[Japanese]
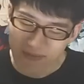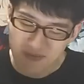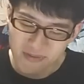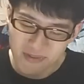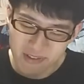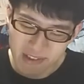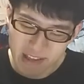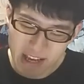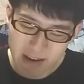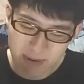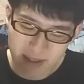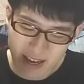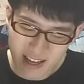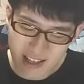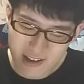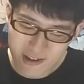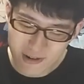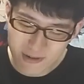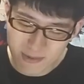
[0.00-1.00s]
うん、っていう意味で
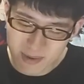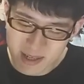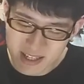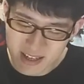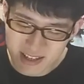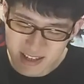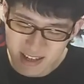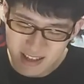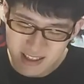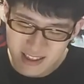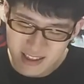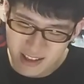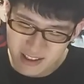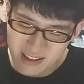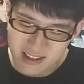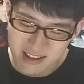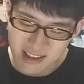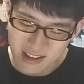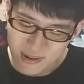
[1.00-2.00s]
兄よりもめちゃくちゃあった
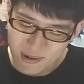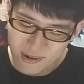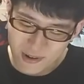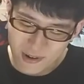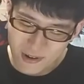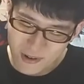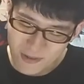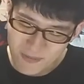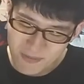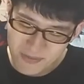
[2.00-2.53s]
んですけど